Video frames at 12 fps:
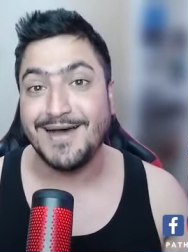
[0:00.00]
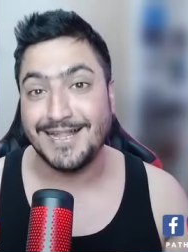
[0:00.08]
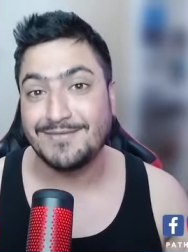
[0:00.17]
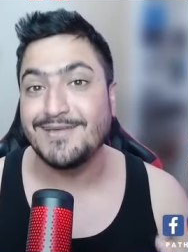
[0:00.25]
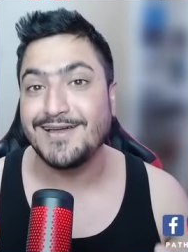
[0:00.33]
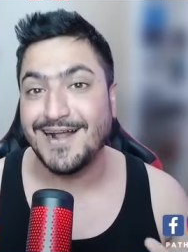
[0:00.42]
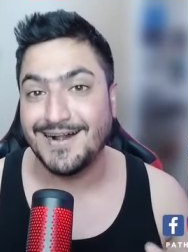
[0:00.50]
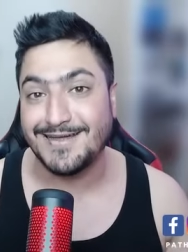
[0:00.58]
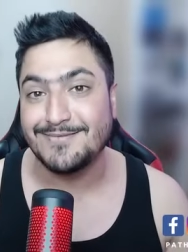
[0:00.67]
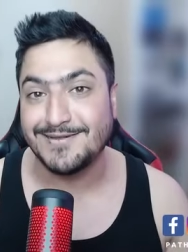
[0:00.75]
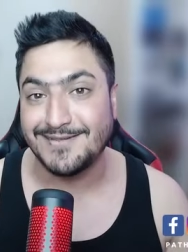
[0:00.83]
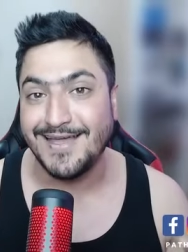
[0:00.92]
बाद में
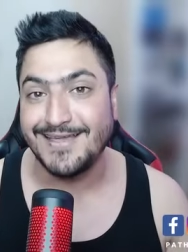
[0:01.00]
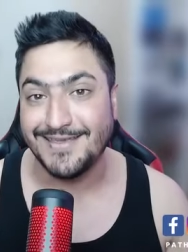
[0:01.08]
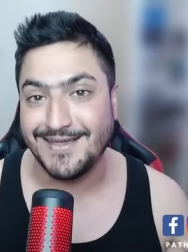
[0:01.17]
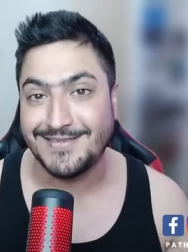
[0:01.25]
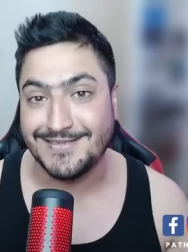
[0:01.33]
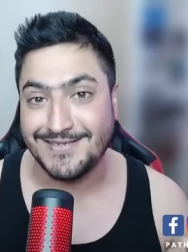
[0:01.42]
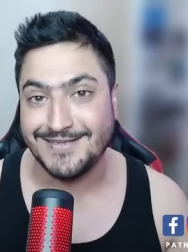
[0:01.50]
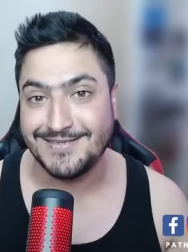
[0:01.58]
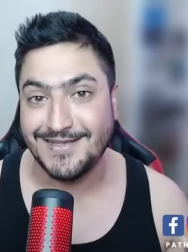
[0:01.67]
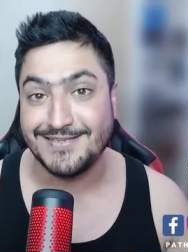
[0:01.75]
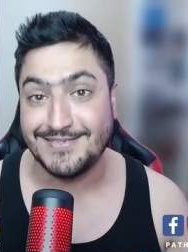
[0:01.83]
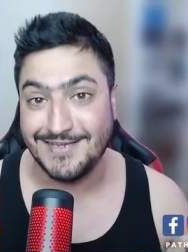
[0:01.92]
गाना बनाएंगे अच्छा
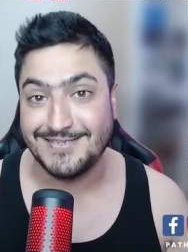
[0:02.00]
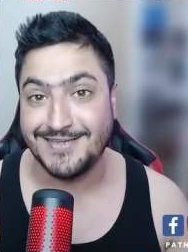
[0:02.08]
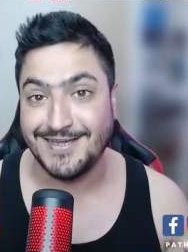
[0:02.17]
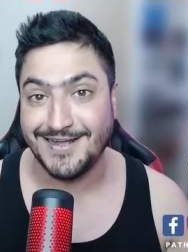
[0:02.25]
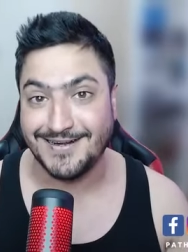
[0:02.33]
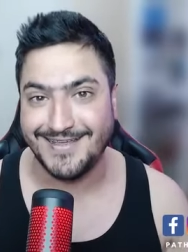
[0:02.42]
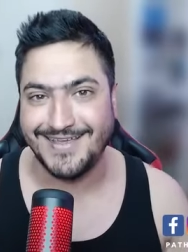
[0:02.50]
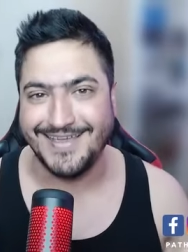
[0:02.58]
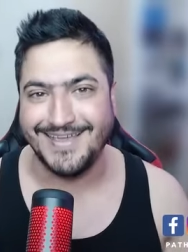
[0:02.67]
अच्छे अच्छे गाने